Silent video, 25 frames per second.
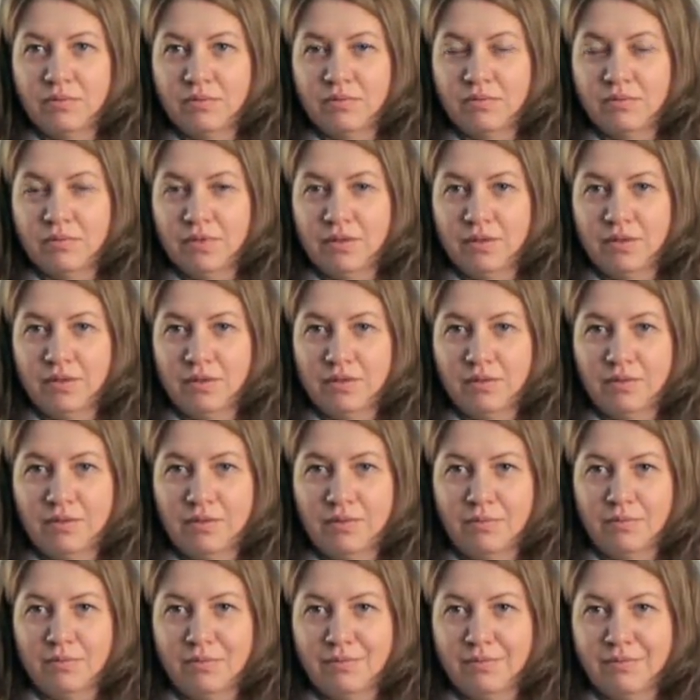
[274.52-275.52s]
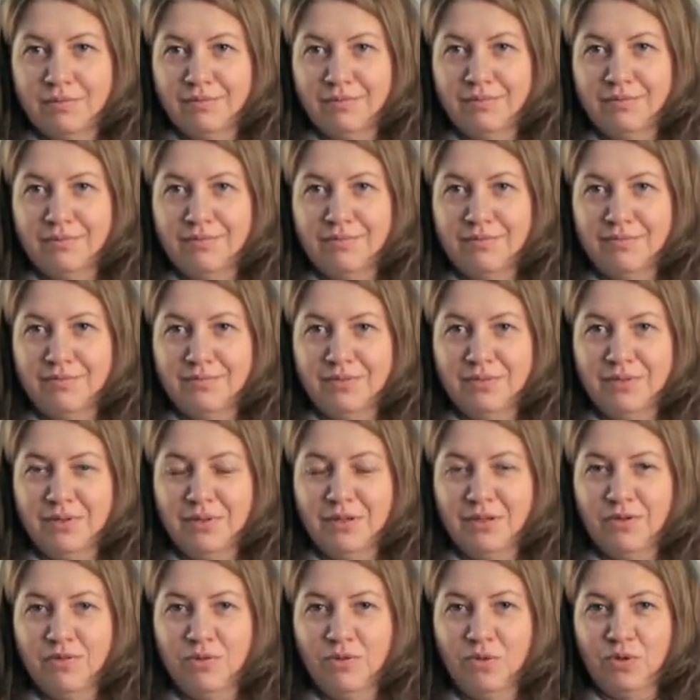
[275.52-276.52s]
когда там
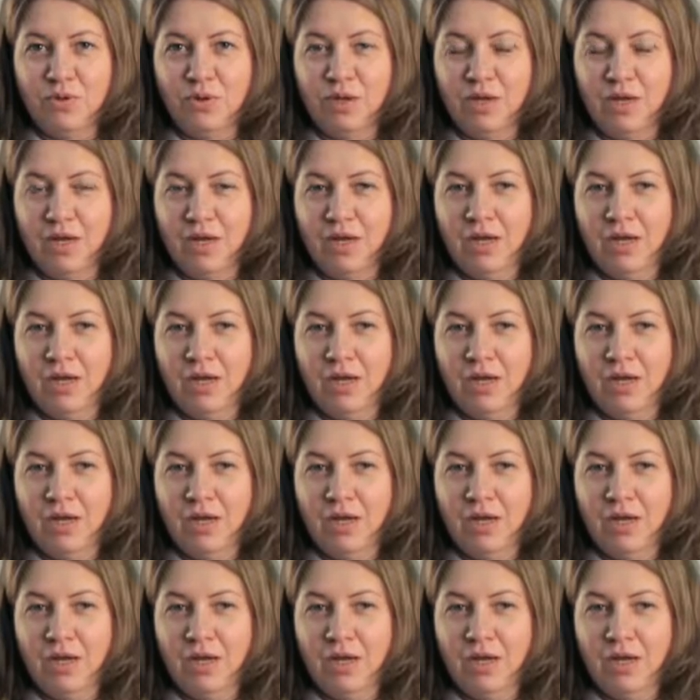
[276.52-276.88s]
давно.